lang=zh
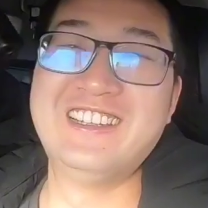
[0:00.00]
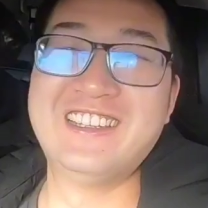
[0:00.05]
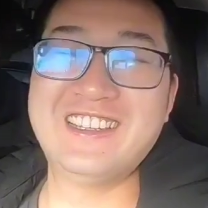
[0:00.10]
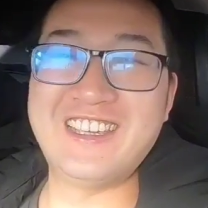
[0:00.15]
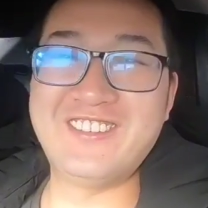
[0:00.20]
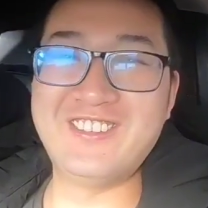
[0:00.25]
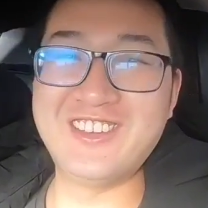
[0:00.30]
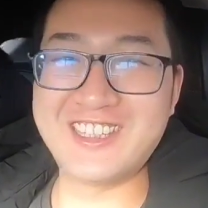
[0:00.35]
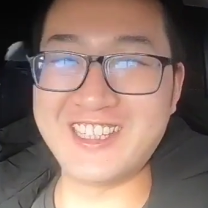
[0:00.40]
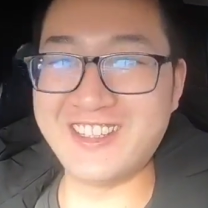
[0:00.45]
黑
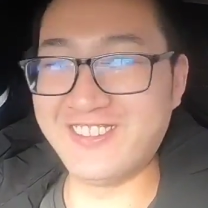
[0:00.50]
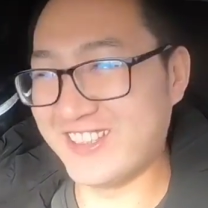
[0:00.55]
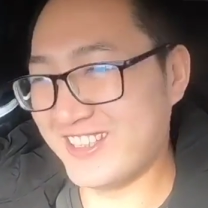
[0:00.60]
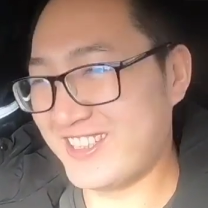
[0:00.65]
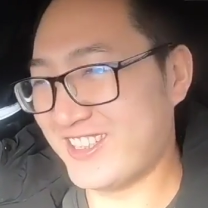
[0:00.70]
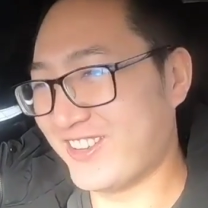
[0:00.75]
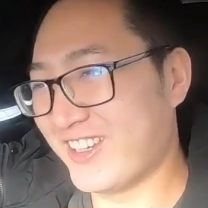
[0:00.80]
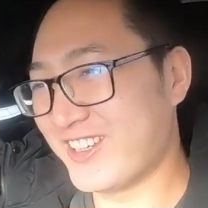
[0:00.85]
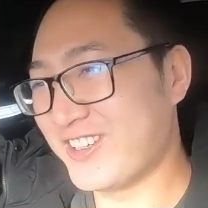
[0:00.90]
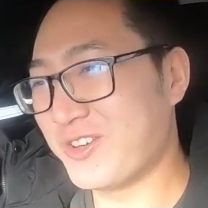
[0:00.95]
米特别喜
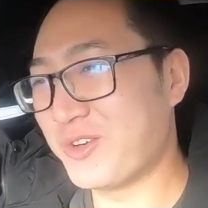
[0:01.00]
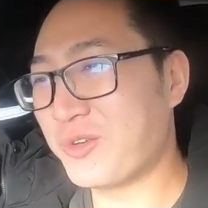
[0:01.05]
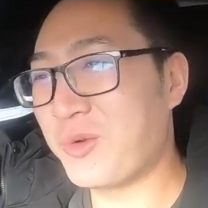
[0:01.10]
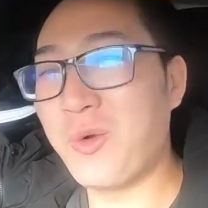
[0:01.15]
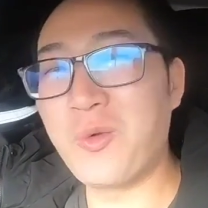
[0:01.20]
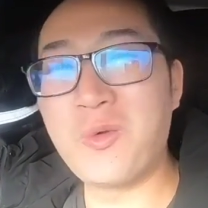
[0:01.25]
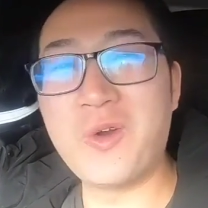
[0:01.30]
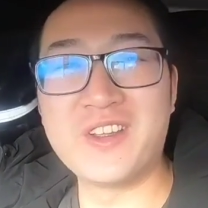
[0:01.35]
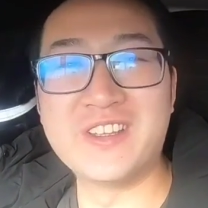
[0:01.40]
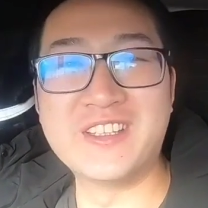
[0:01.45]
欢这种空
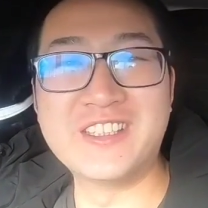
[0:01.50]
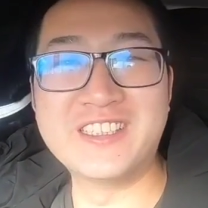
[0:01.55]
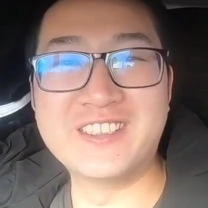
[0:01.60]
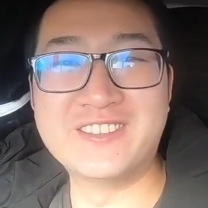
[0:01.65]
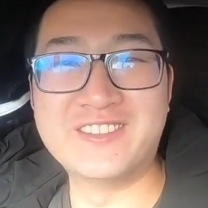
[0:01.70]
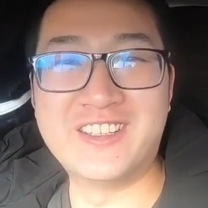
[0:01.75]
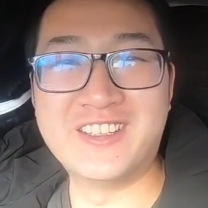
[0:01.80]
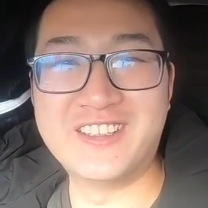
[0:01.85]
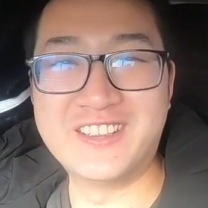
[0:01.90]
旷的地方，